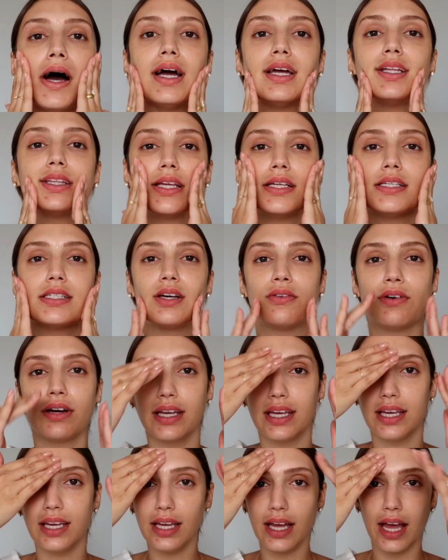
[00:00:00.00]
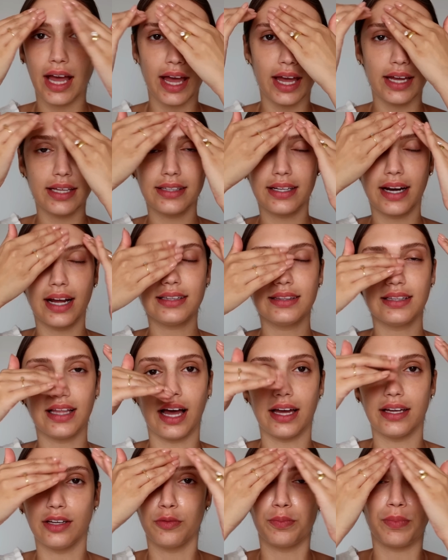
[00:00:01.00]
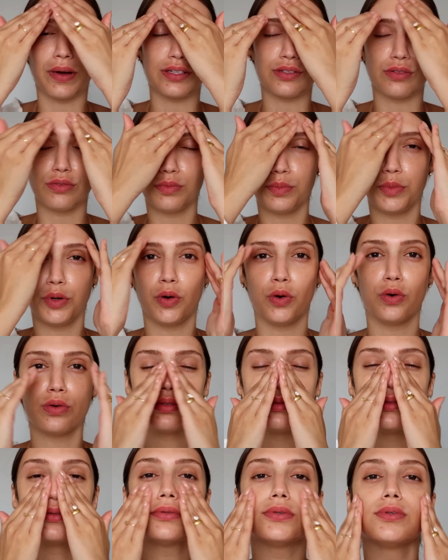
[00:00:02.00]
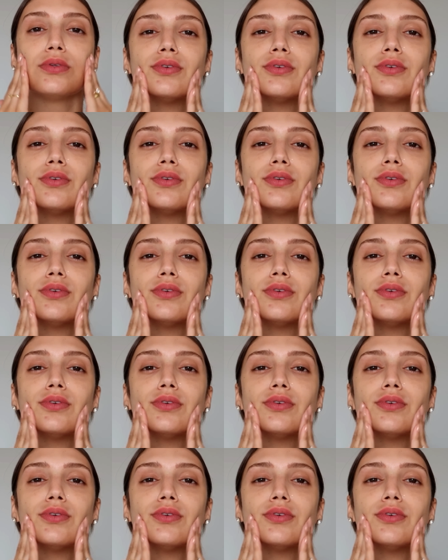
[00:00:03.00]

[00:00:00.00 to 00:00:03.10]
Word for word: A intenção aqui é hidratar. Eu passo no meu rosto